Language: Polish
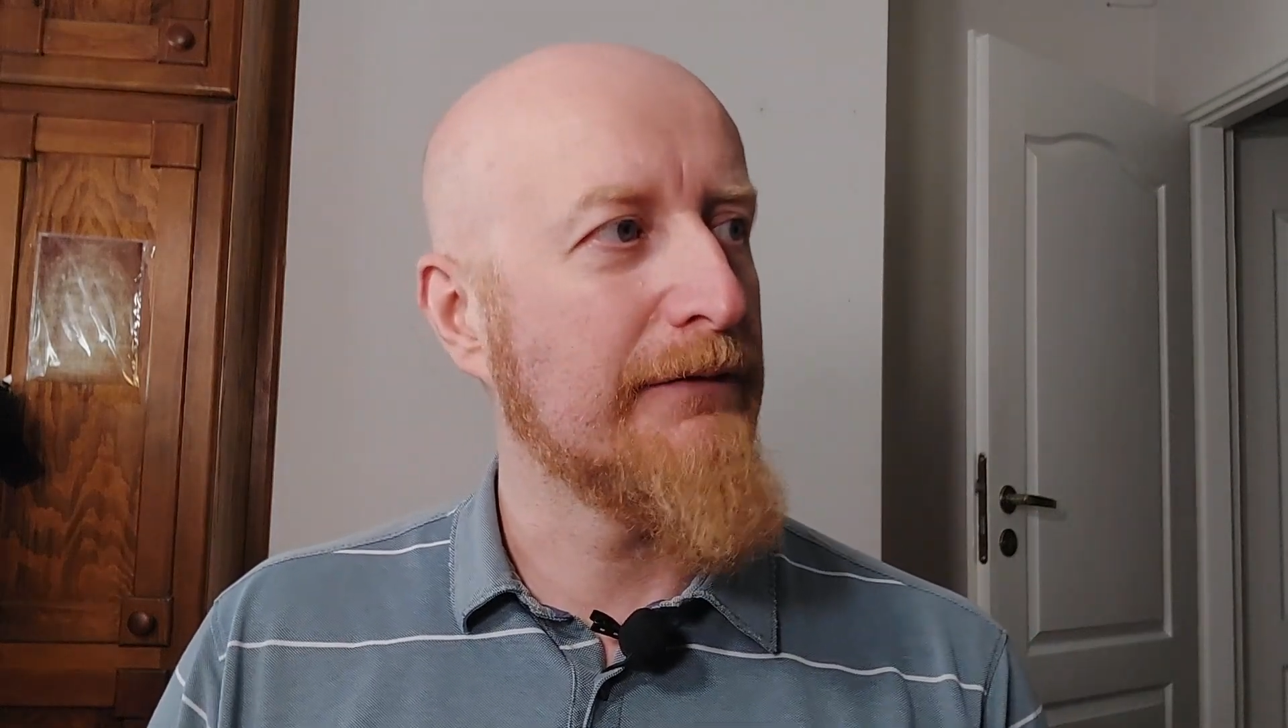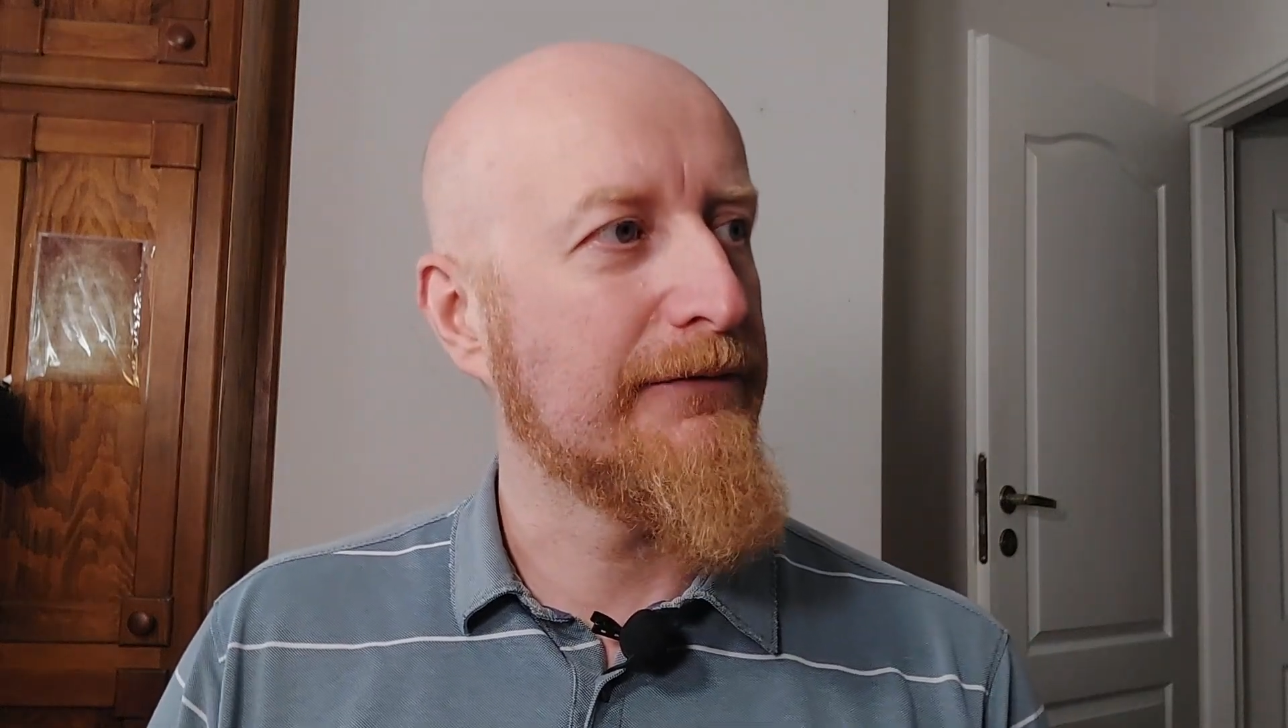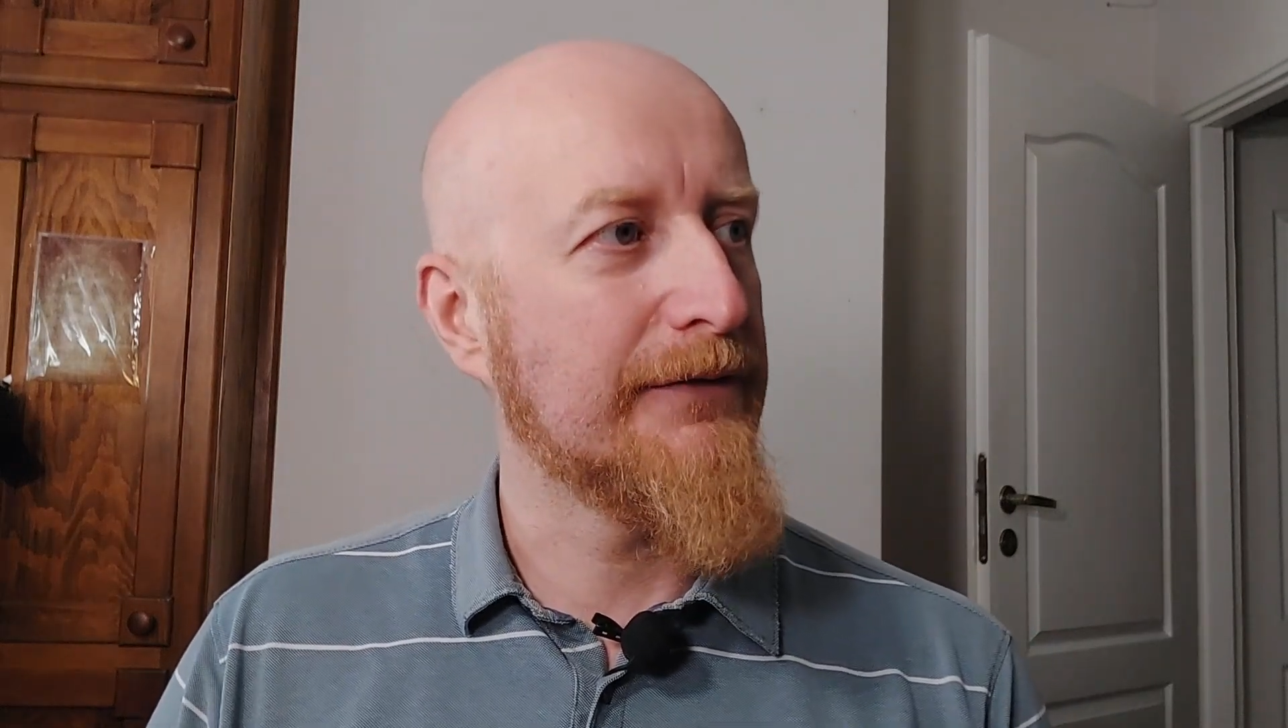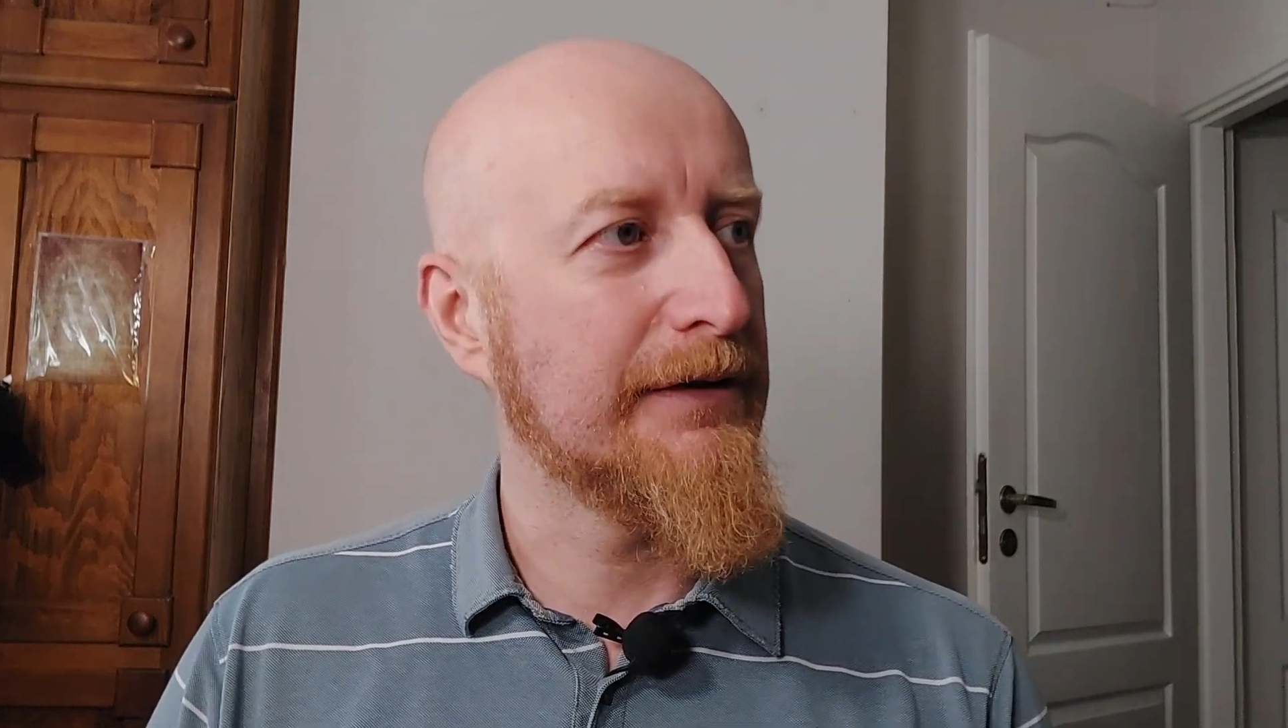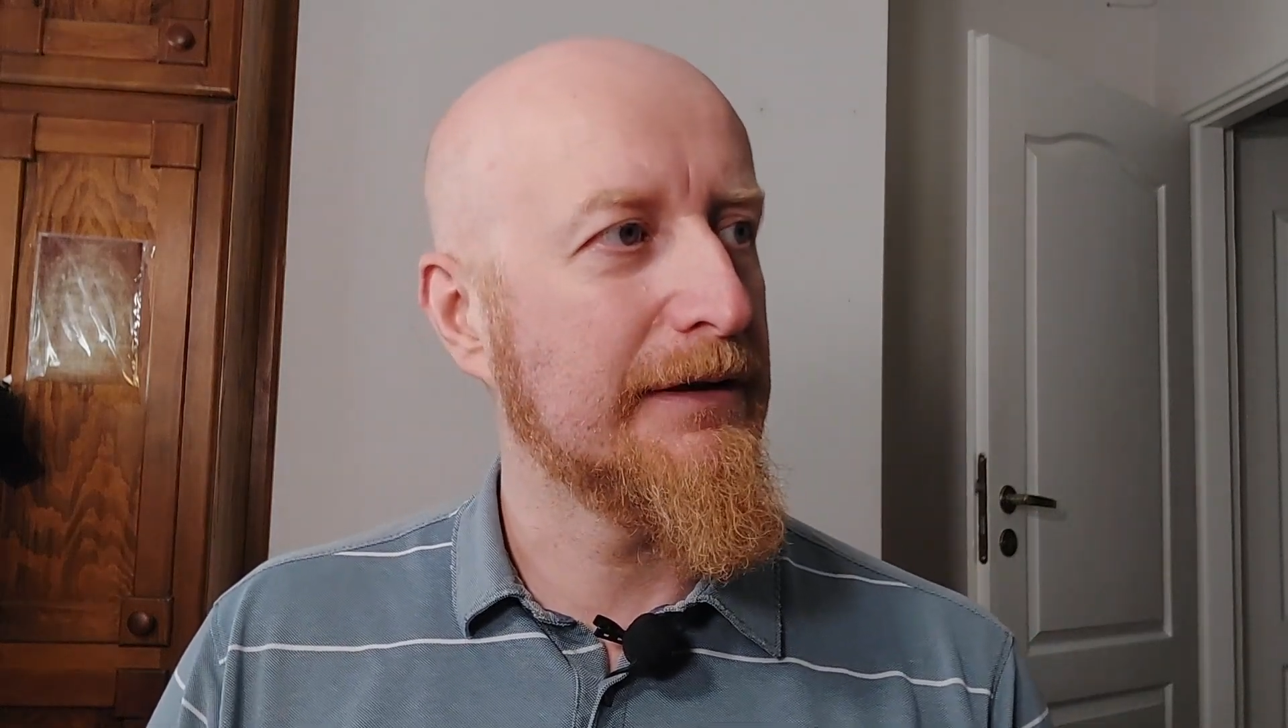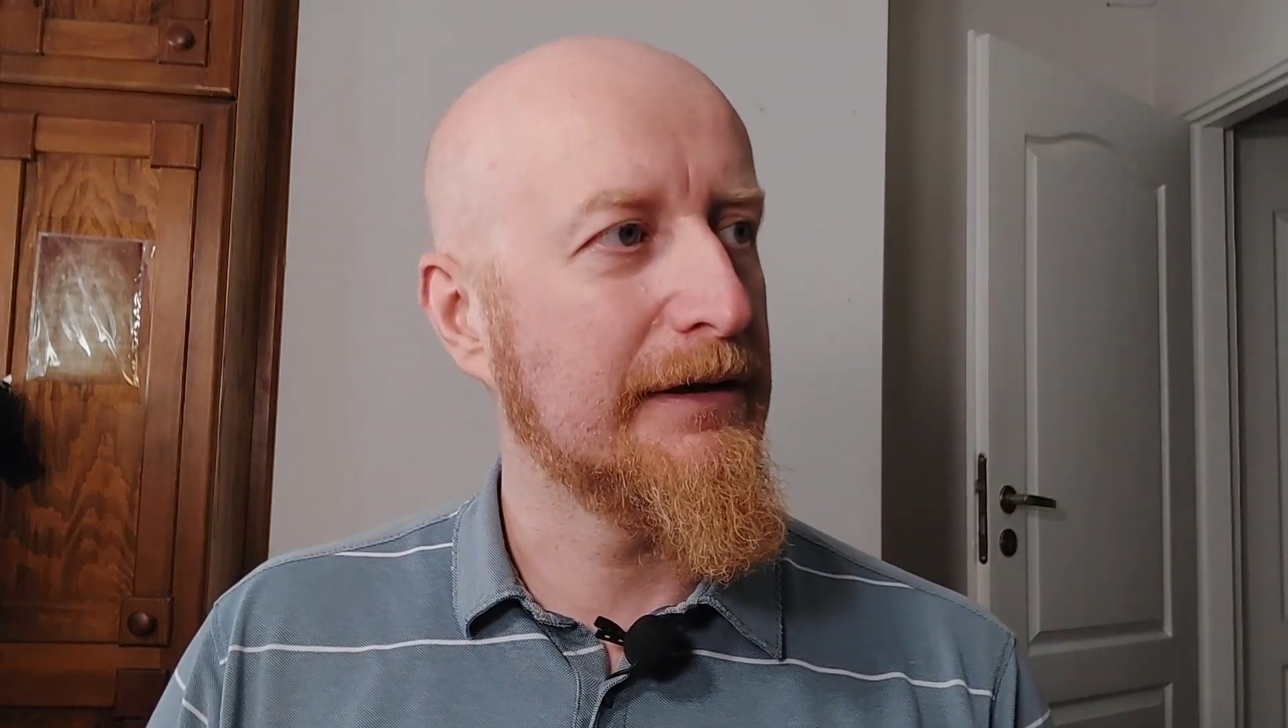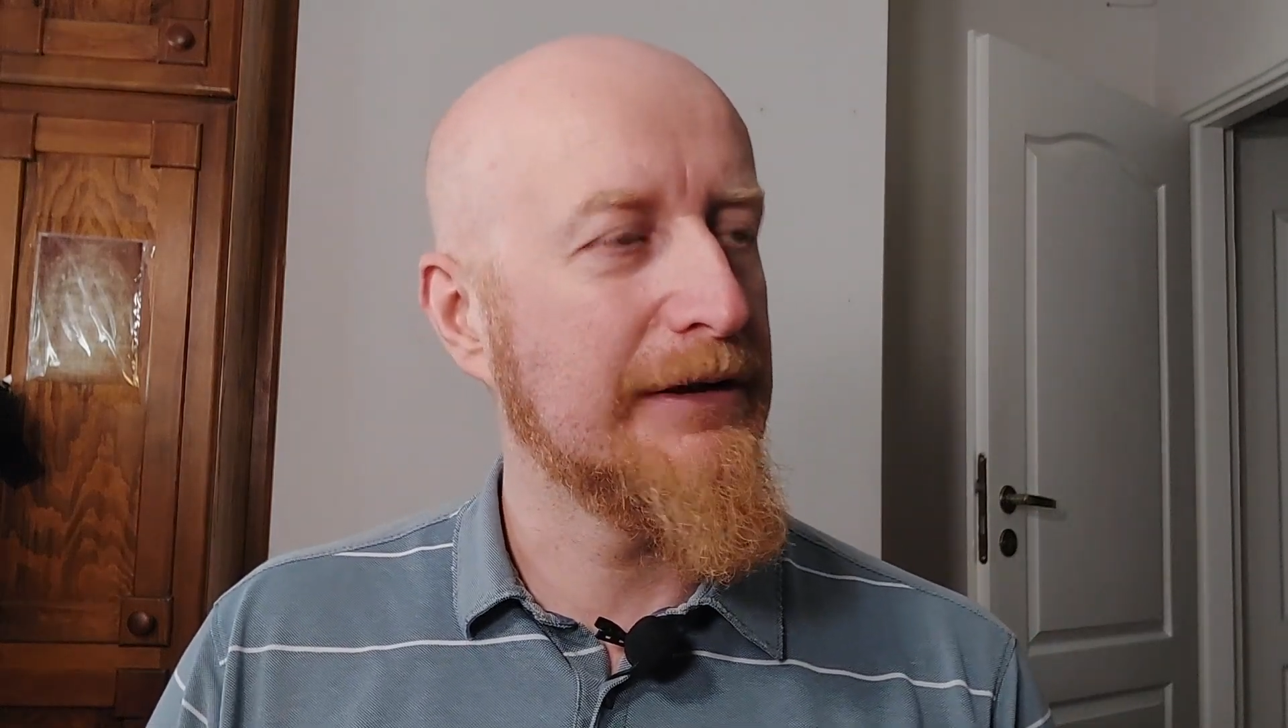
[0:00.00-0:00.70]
w y,